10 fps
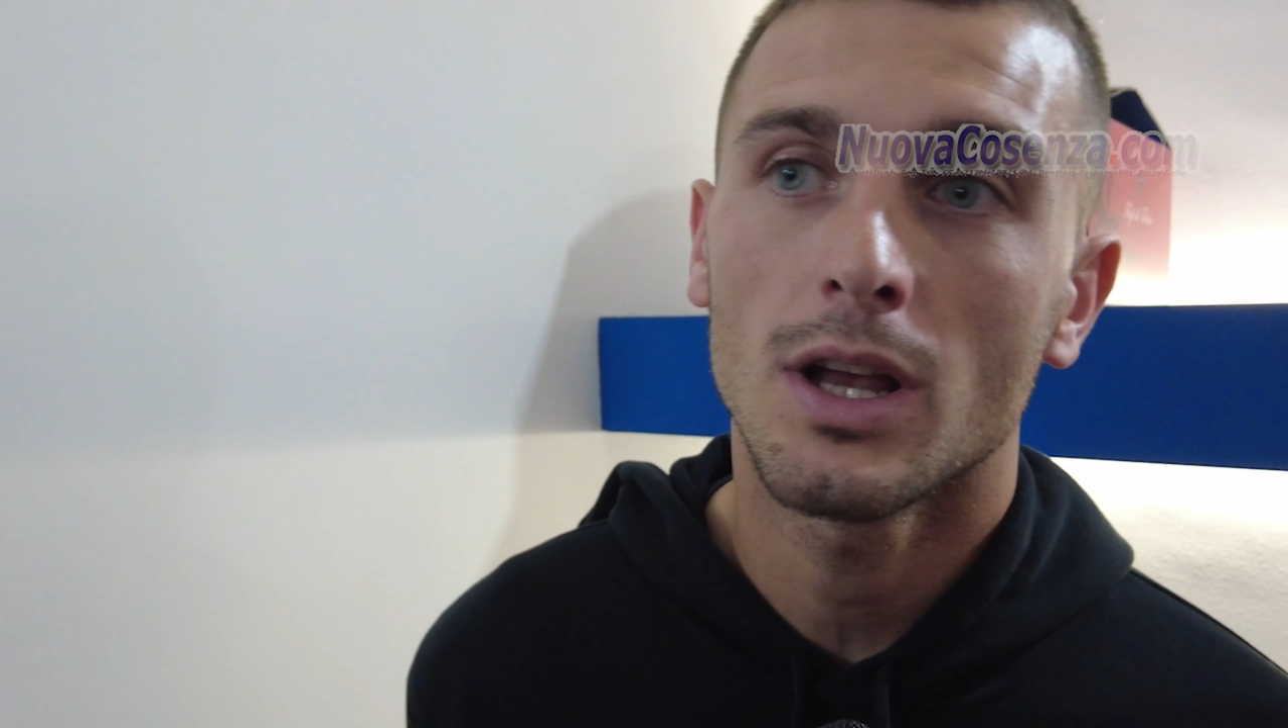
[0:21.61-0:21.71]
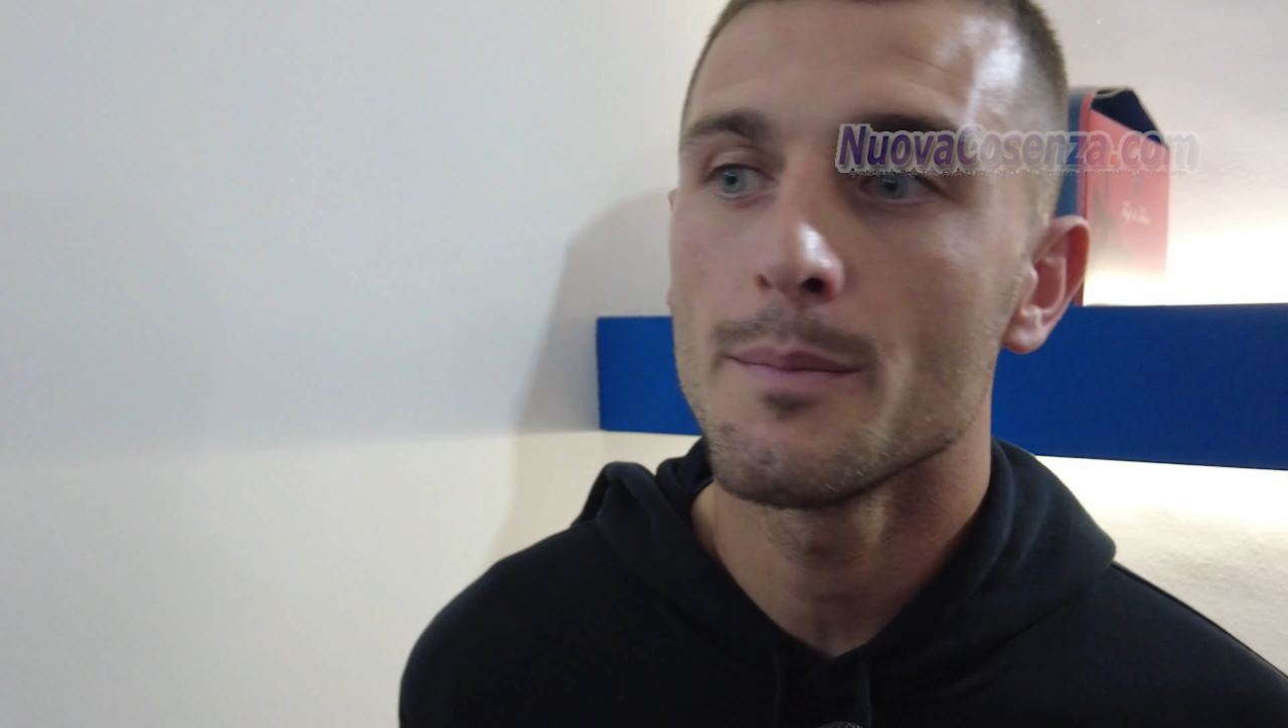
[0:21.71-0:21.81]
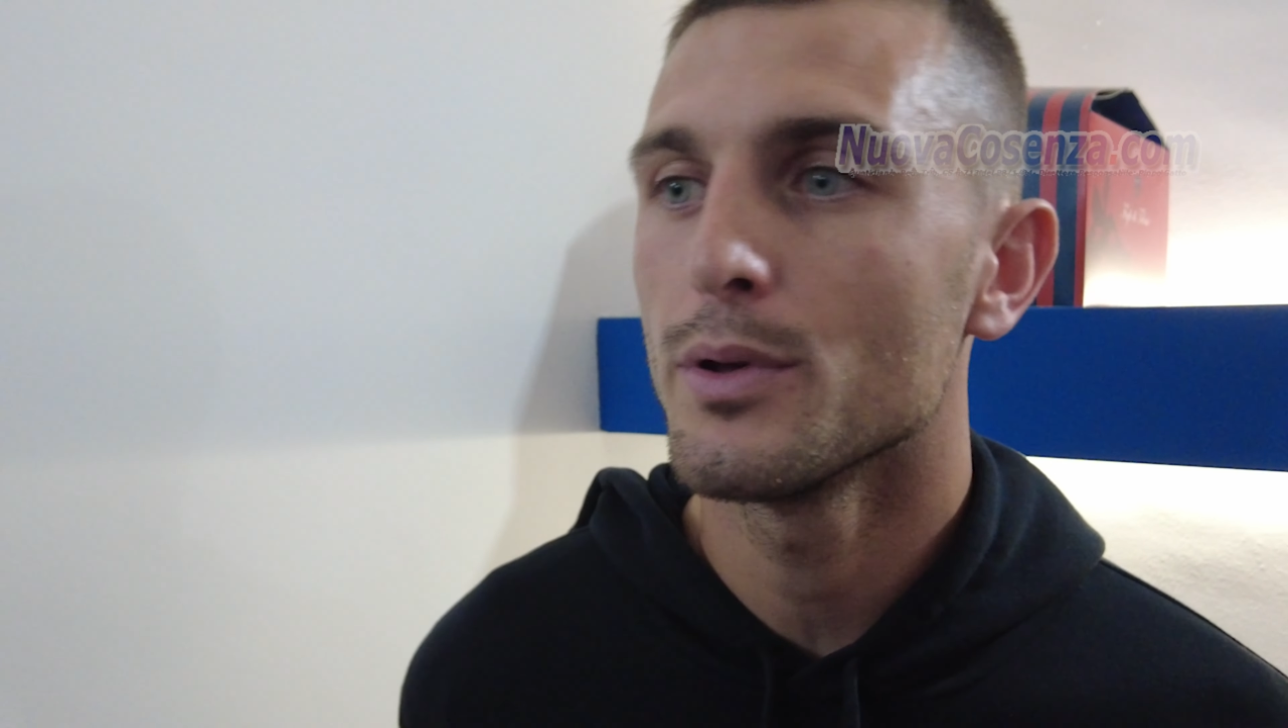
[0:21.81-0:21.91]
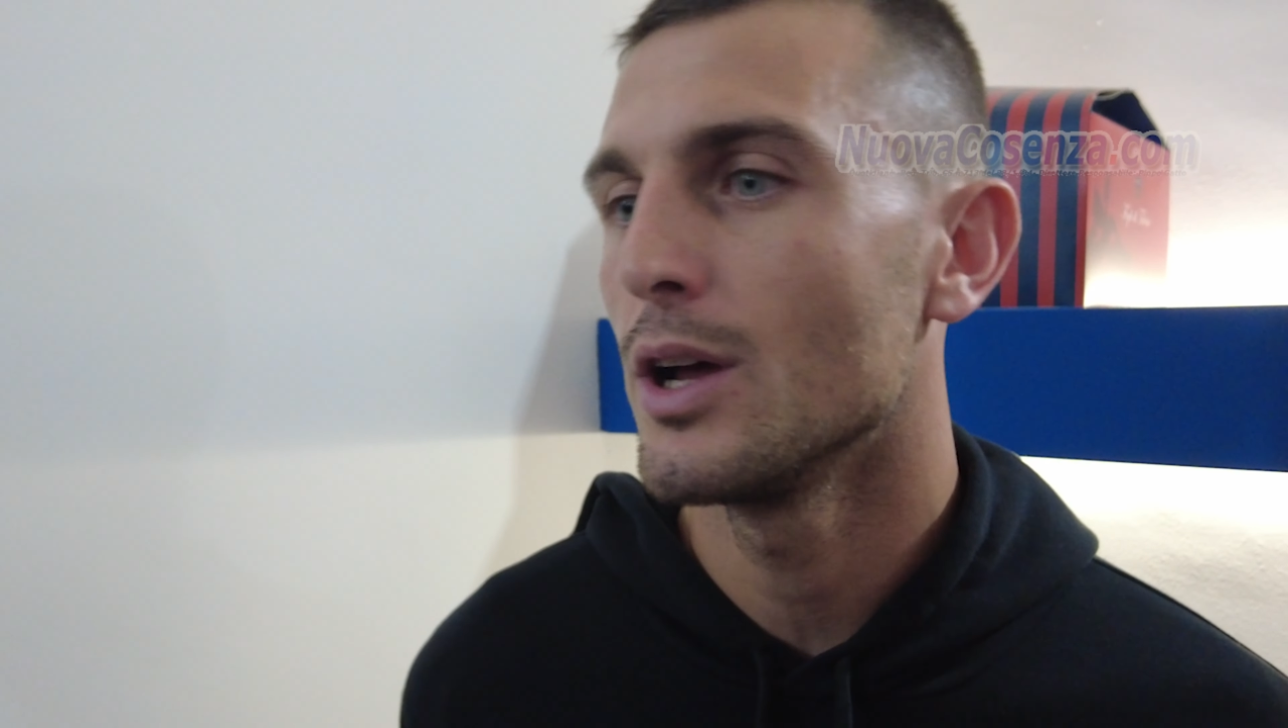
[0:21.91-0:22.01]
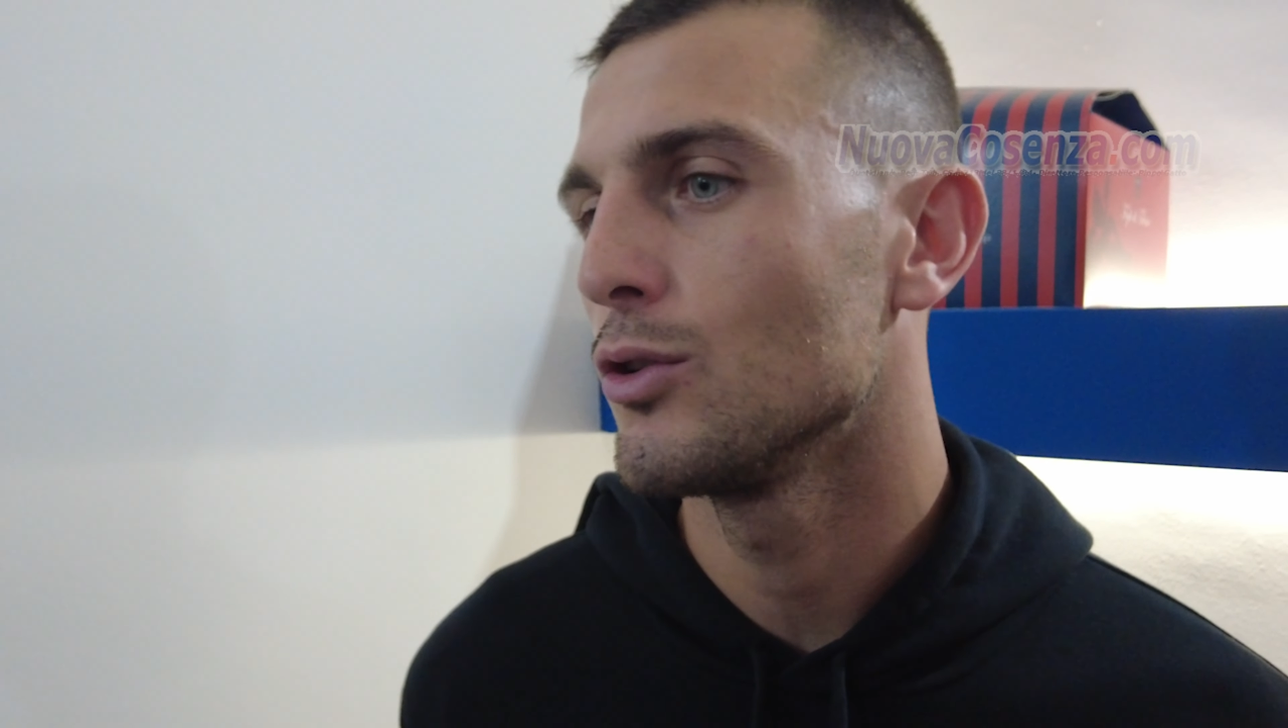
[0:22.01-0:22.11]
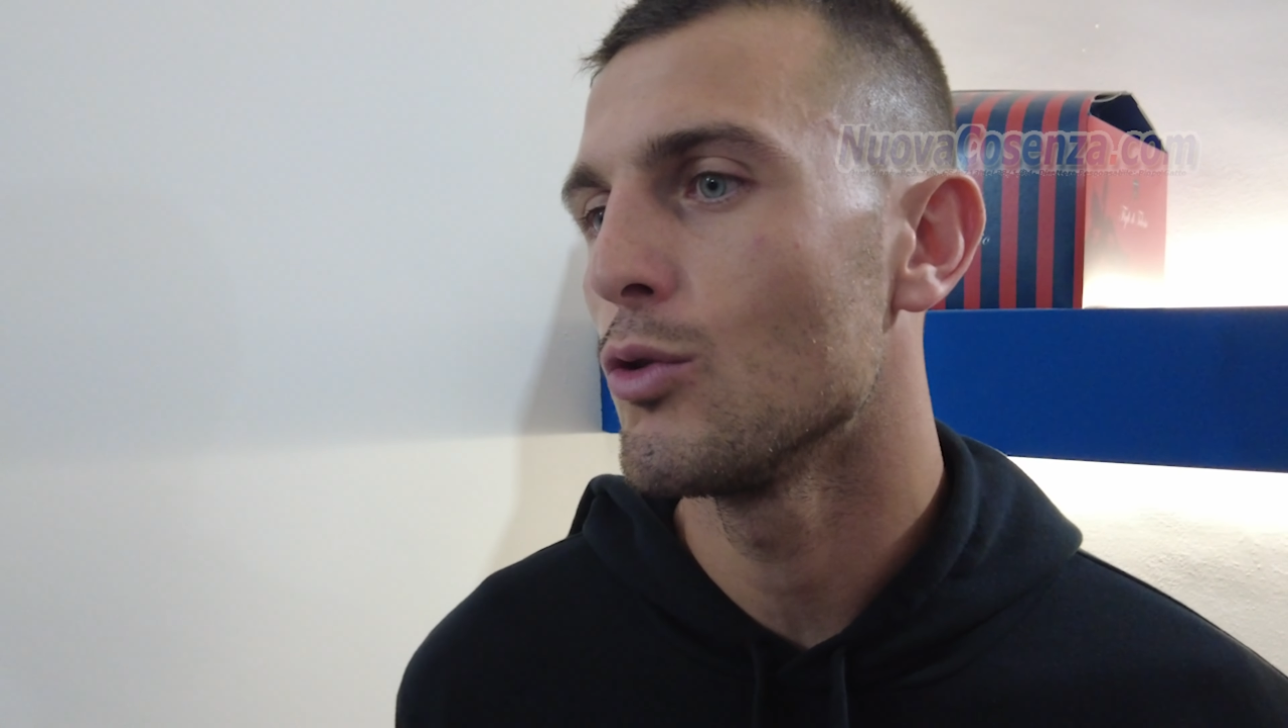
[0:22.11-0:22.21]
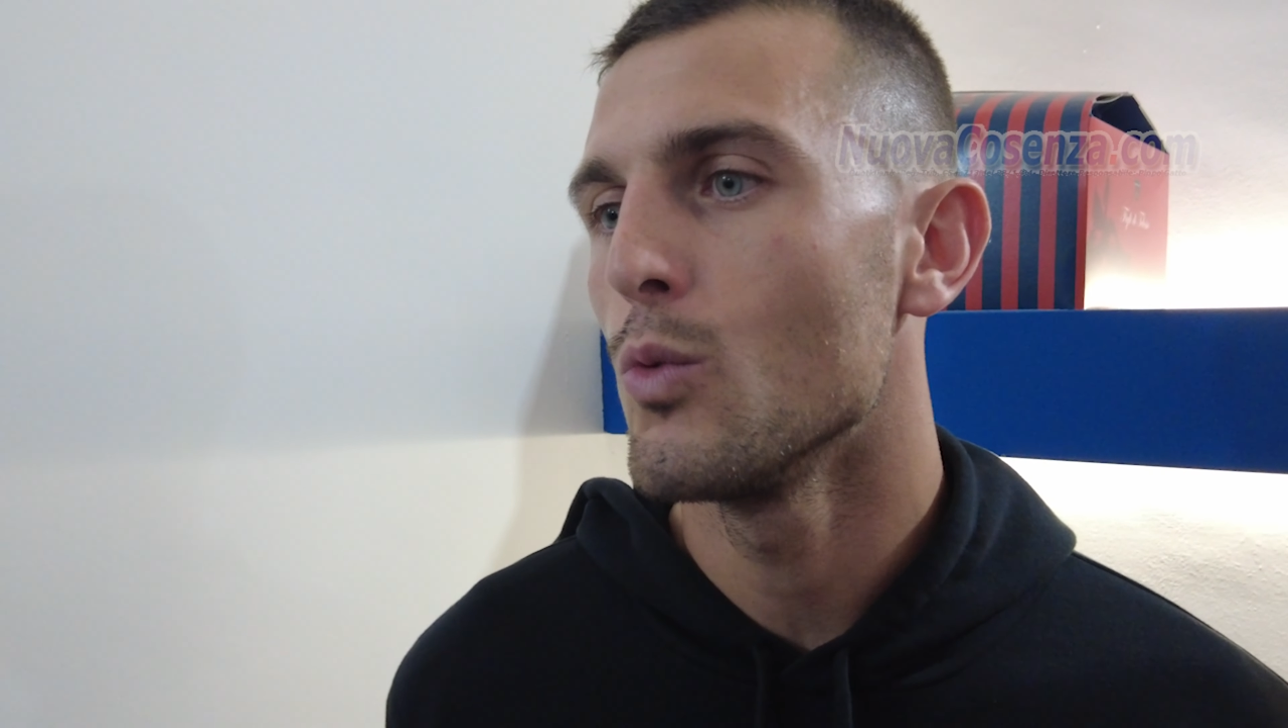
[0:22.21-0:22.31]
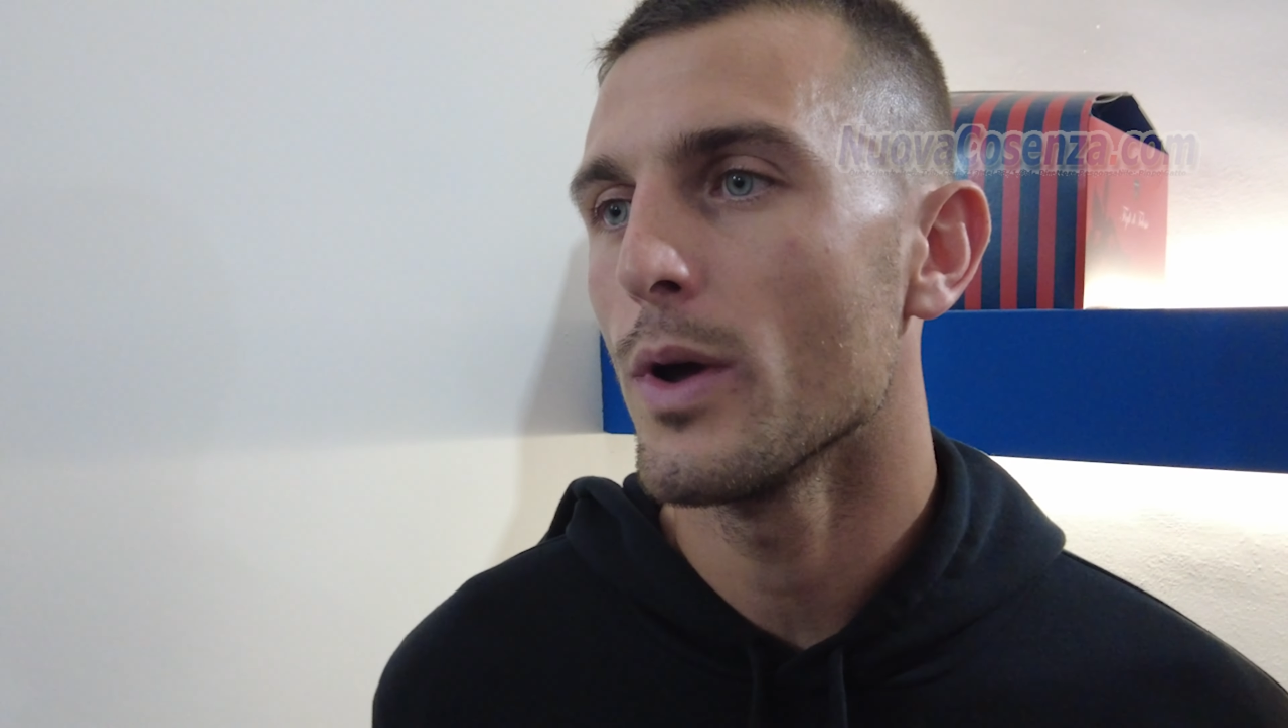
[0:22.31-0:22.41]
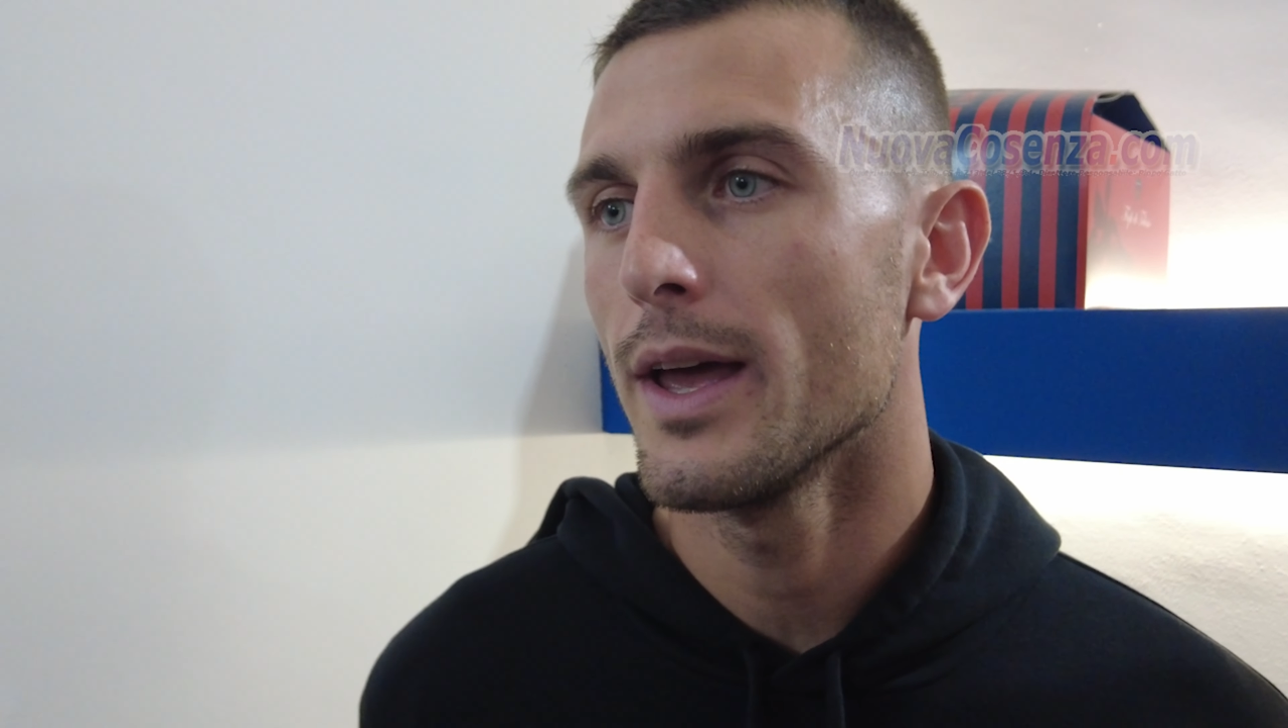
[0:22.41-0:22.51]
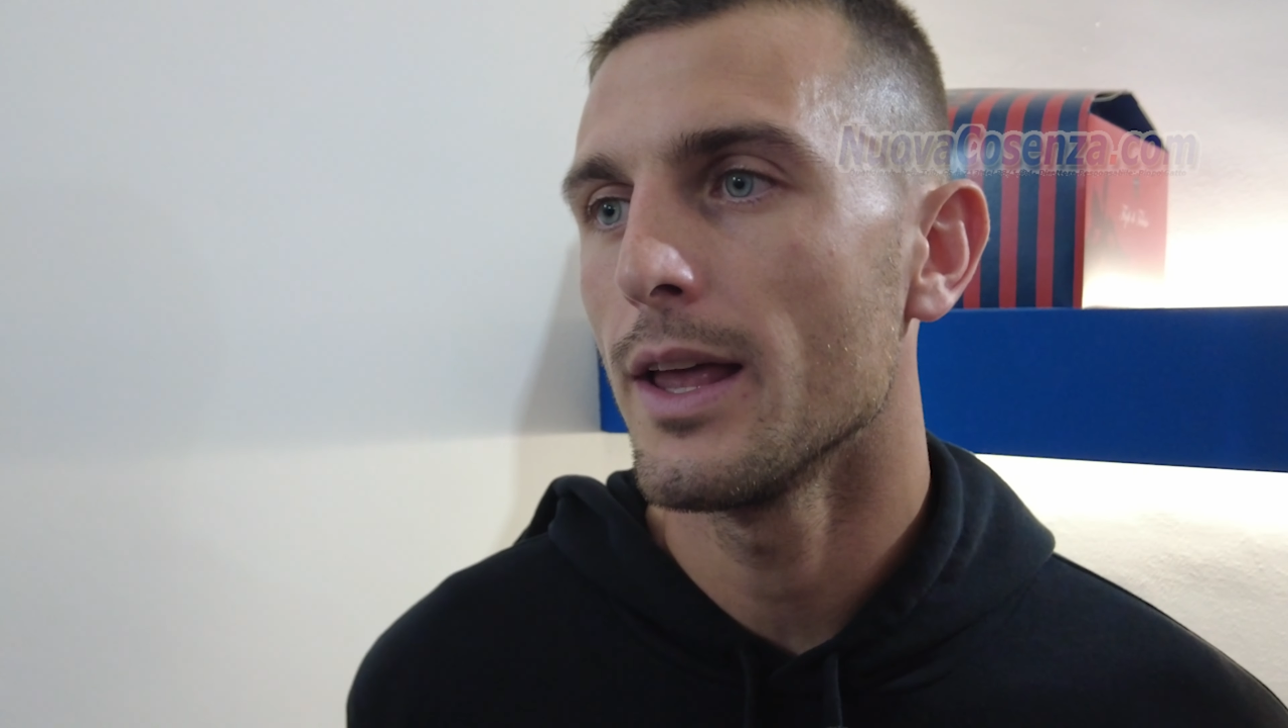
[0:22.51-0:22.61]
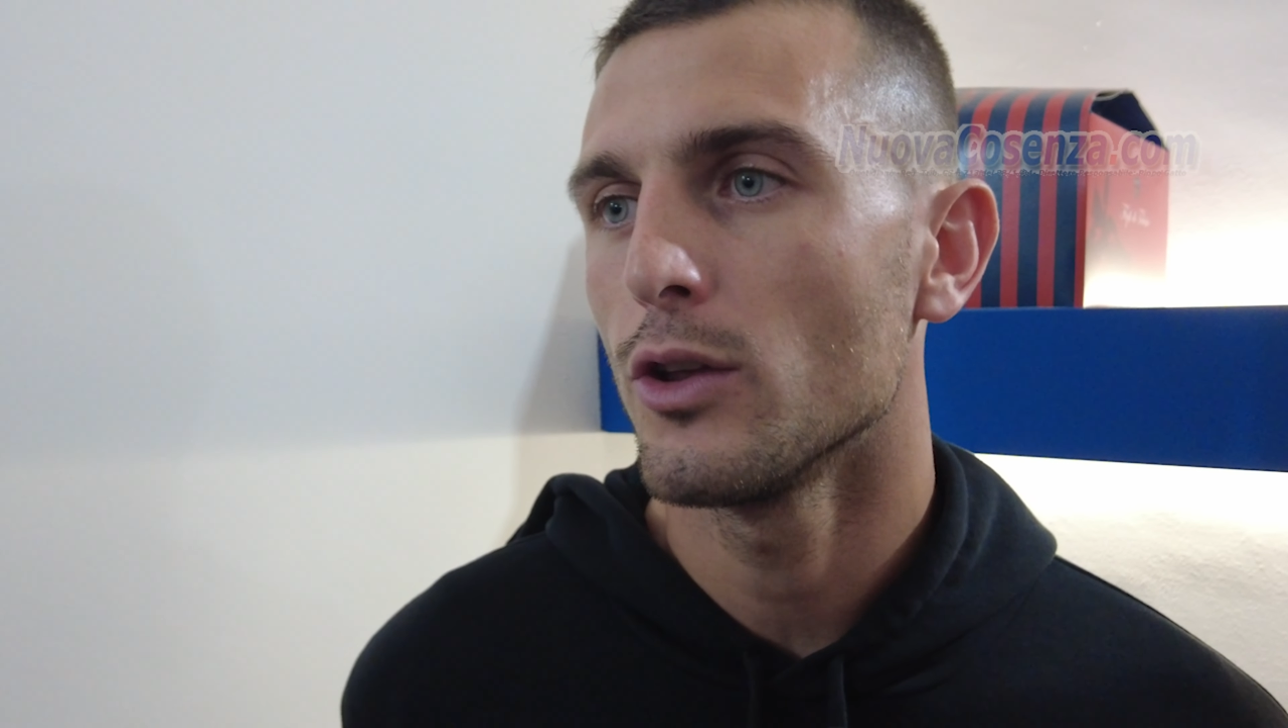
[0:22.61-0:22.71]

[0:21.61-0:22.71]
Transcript: campionato comunque